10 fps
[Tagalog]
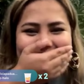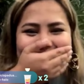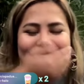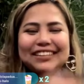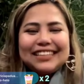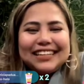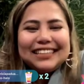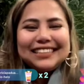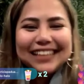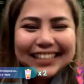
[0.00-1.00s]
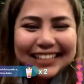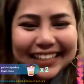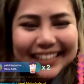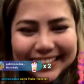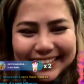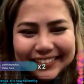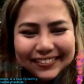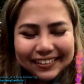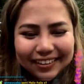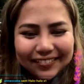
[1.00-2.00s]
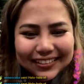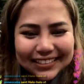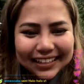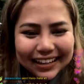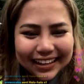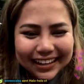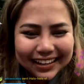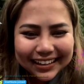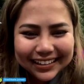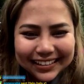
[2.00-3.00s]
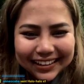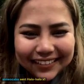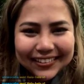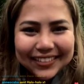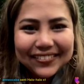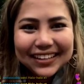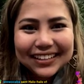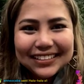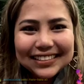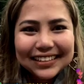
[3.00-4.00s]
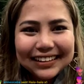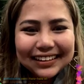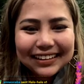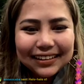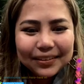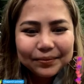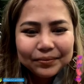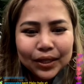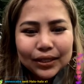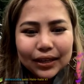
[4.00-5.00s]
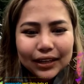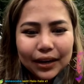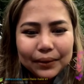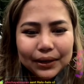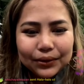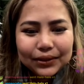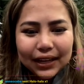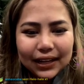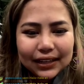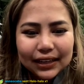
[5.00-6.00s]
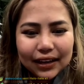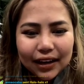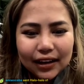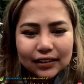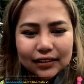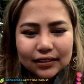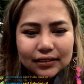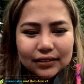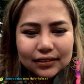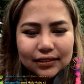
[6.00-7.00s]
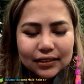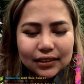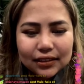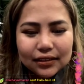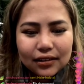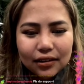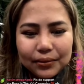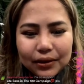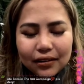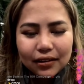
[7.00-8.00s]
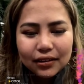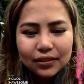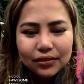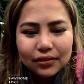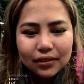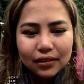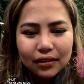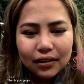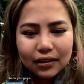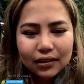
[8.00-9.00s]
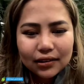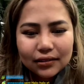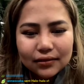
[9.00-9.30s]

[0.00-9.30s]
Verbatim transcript: Patricia, thank you. Grabe si Ann, dami niya binagsa. Yayaman ako dahil kay Ann. Grabe ang Ann, ang Ann.